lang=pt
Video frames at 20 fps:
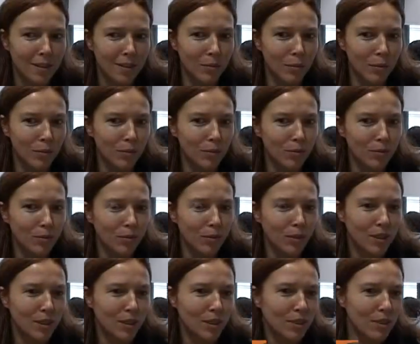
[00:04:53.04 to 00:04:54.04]
muito
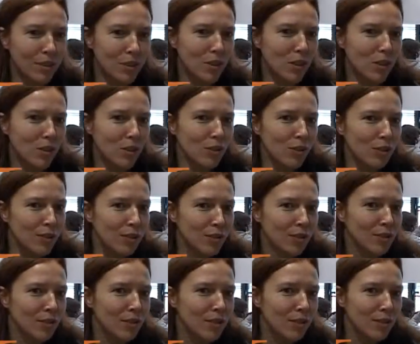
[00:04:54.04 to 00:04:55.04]
que exige
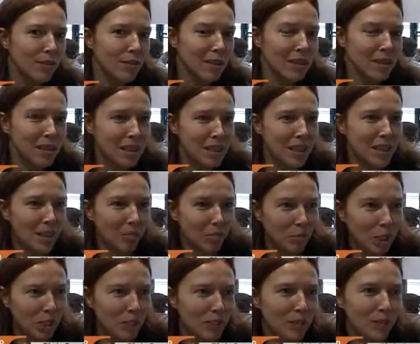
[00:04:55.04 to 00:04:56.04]

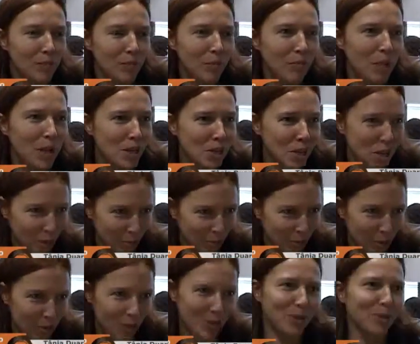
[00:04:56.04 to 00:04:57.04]
essencialmente paixão
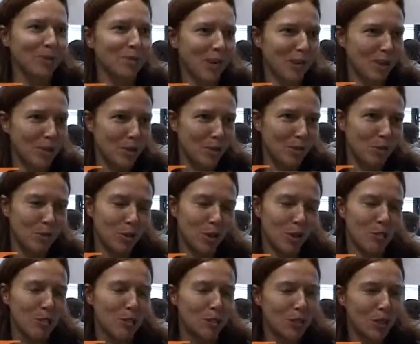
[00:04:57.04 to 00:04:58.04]
pelo que se faz, porque
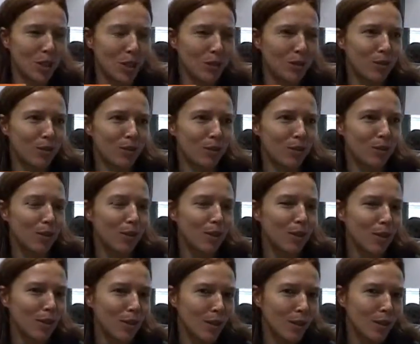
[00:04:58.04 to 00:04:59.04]
é um processo.
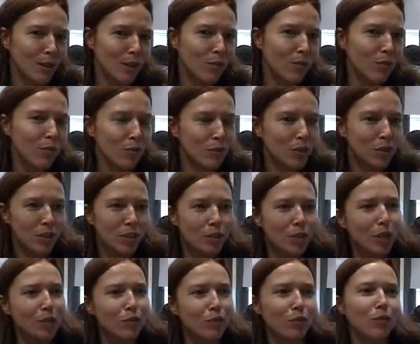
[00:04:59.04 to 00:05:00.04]
Eh, são
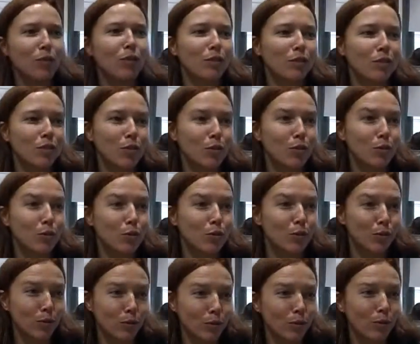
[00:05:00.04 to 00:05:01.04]
24 fotografias por
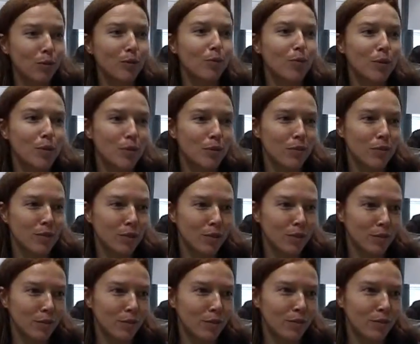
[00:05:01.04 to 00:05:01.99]
segundo para se fazer um,